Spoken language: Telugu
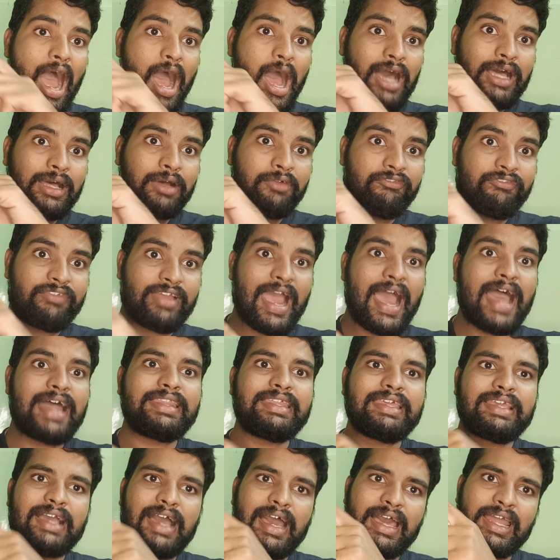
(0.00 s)
ఆ
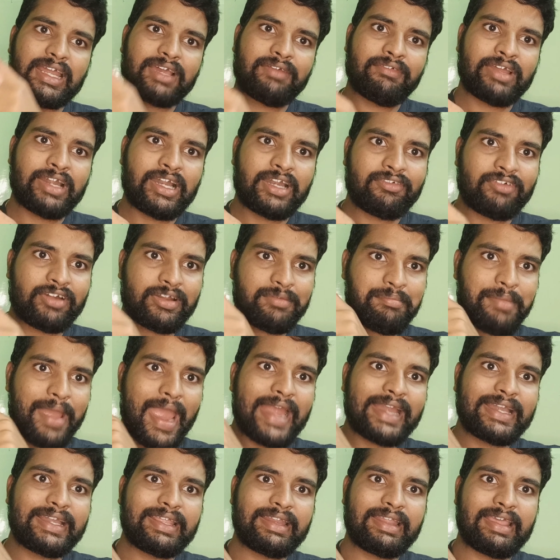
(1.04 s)
వ్యాధి కారకమైనటువంటి
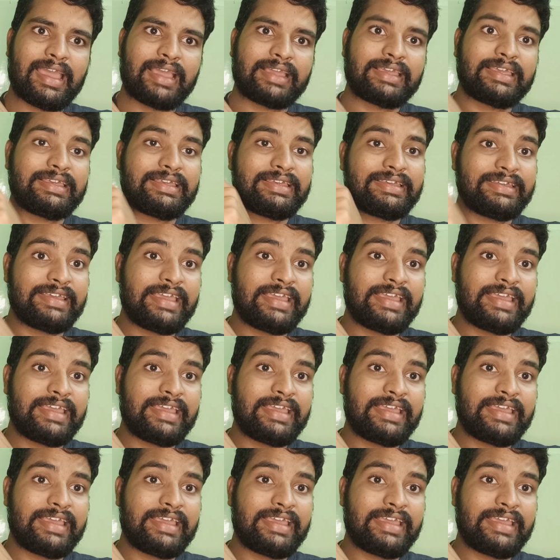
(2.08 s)
బ్యాక్టీరియాకి